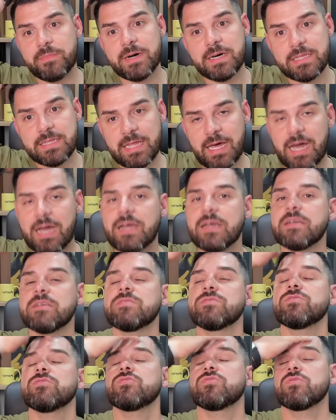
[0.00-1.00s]
mandar
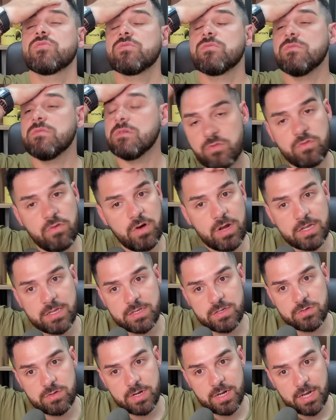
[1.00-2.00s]
esse jogo fora
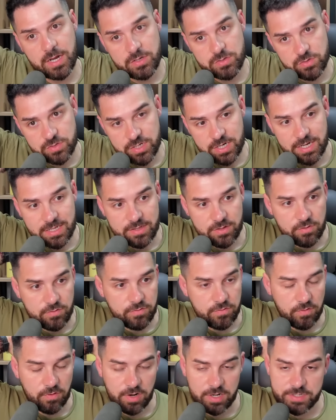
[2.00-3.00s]
da sua casa onde ele é tão
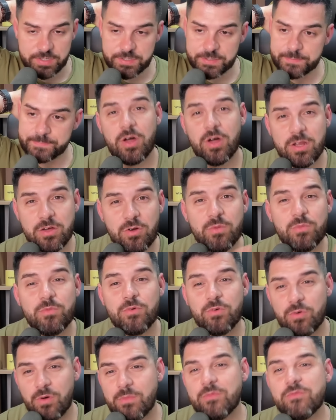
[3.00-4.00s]
forte. Olha
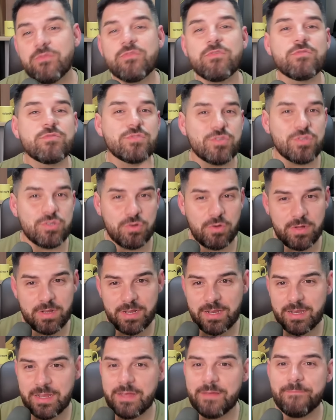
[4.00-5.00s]
como, como
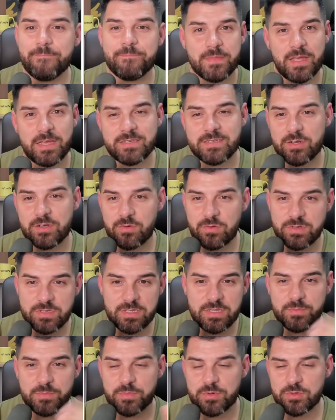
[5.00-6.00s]
funciona, né? Essa coisa
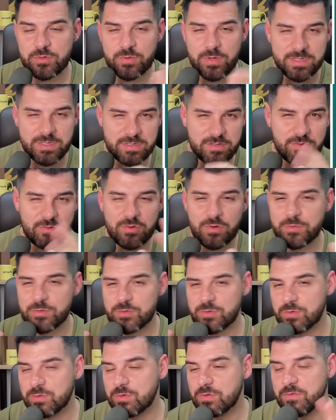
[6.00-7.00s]
da pontuação, como
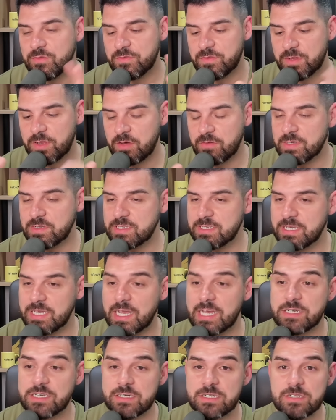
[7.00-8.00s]
tudo no final vai se
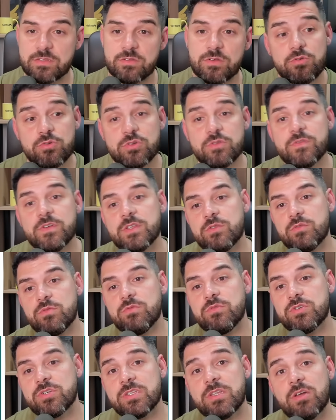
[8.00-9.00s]
encaixando. O
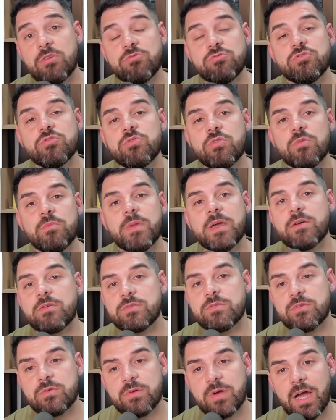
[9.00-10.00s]
Juventude não jogou bem
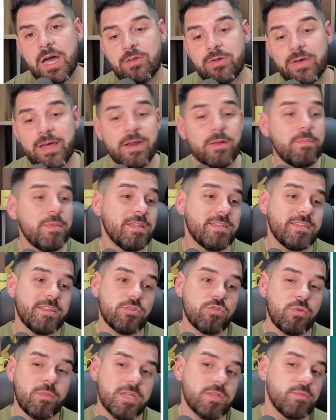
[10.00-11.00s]
contra o Galo, era para ele ter
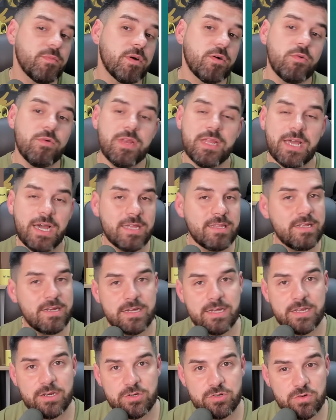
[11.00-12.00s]
tomado uma goleada
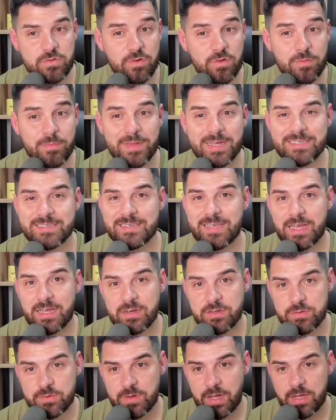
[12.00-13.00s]
naquele jogo, foi um
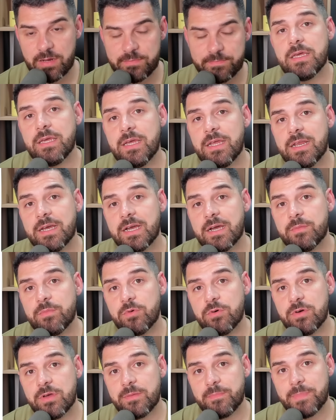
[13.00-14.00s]
massacre do Galo. E ele
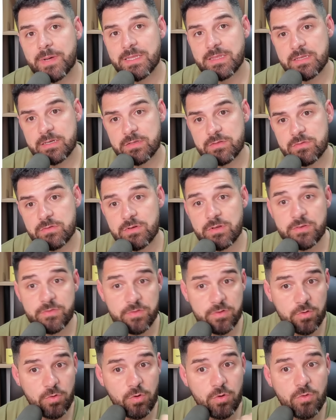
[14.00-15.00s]
acabou empatando, ele
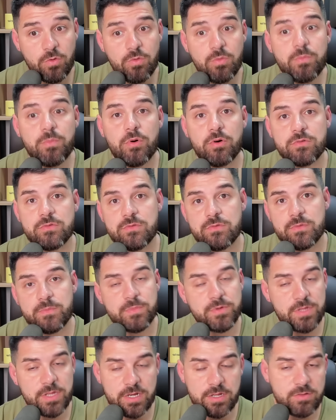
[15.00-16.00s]
ficou com um ponto,
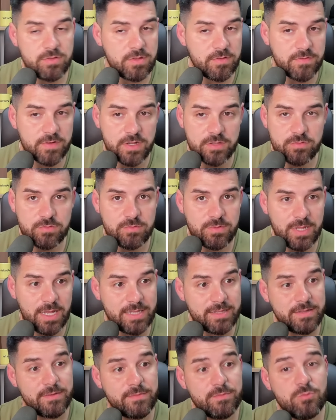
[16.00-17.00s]
poderia não ter ficado com
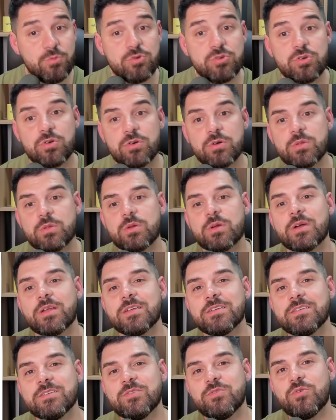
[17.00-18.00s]
nada. No jogo contra o
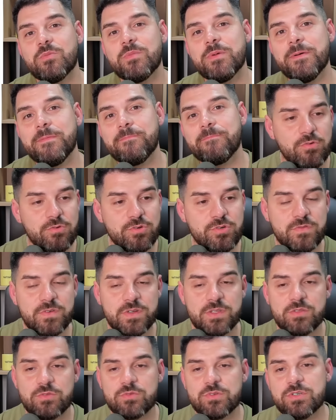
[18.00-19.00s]
Criciúma, o
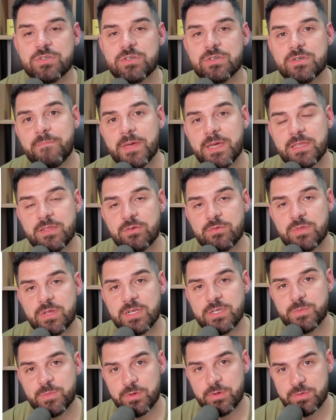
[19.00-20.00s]
Juventude perdeu
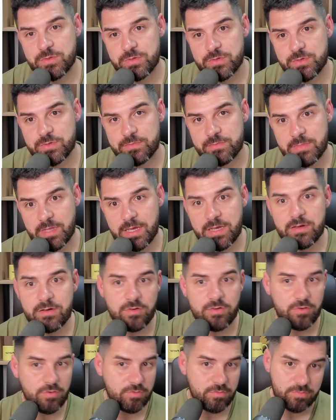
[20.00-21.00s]
três pontos, né?
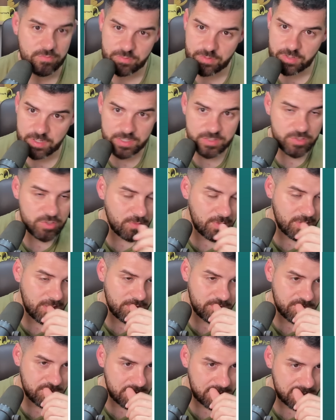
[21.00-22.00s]
Ou Criciúma
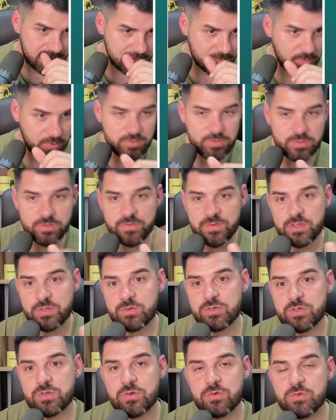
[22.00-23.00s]
levou três pontos, o
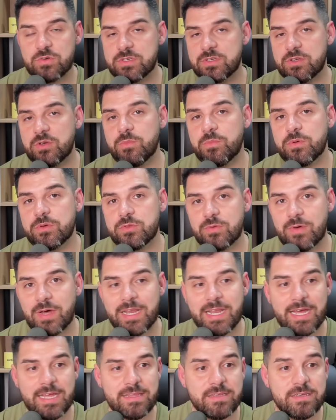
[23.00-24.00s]
Juventude não conseguiu pontuar
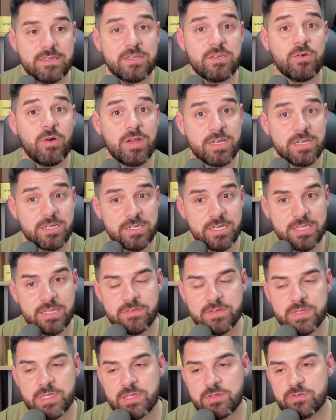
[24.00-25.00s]
nada. E olha que já
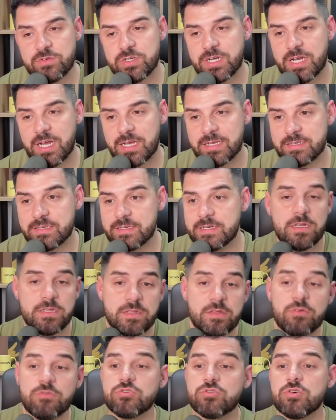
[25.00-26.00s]
estava dentro de casa.
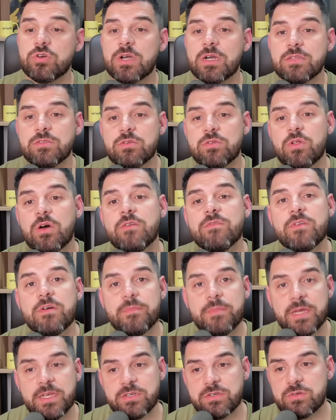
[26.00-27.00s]
Então, jogando
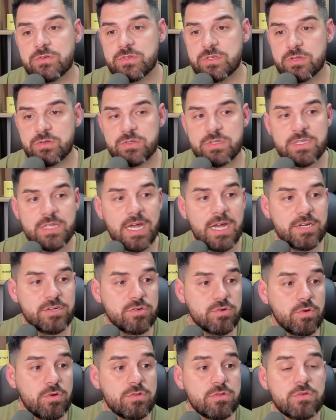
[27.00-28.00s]
novamente no seu
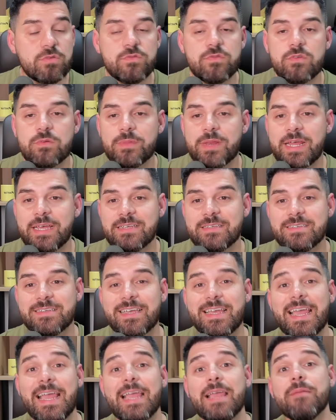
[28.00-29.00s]
estádio contra o
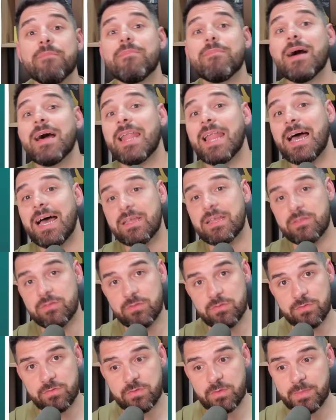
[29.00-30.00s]
Fluminense
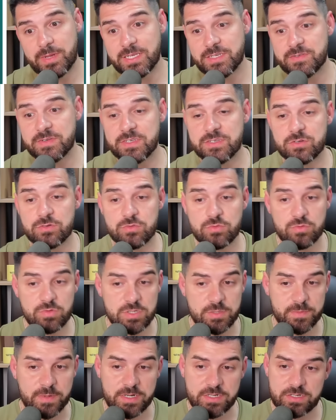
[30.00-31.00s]
embalado, o Fluminense venceu
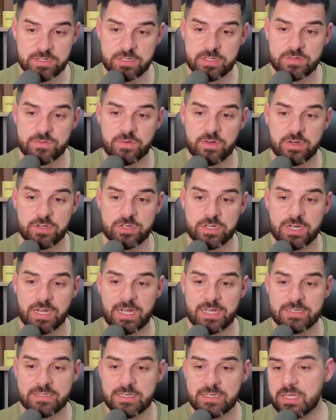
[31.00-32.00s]
duas partidas fora de
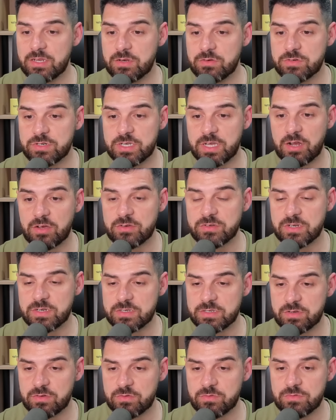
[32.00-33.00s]
casa e no geral já
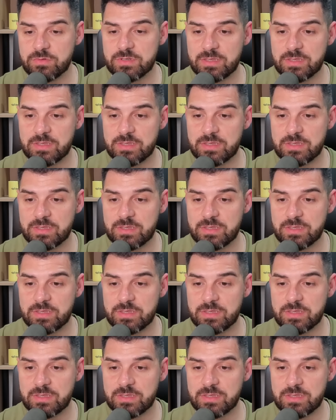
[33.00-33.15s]
são